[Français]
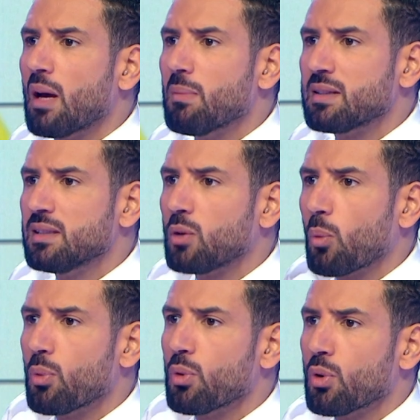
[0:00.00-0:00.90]
dermatite,
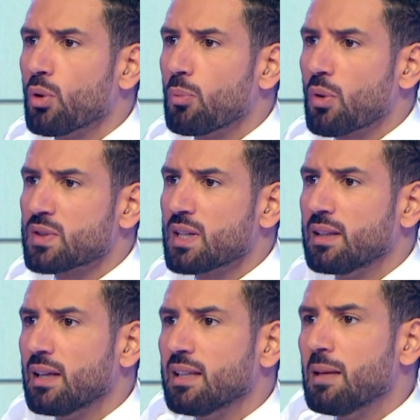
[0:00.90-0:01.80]
on peut euh, penser
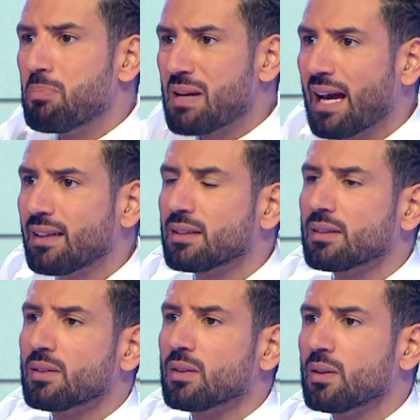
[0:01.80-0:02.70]
à des, plaques.
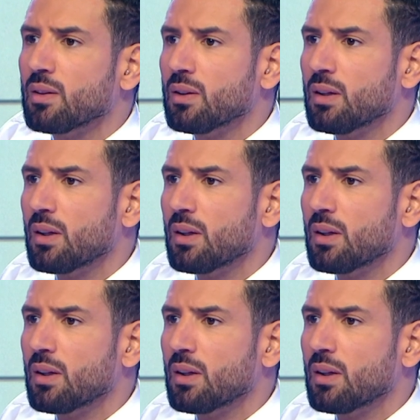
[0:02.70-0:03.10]
Euh, Tout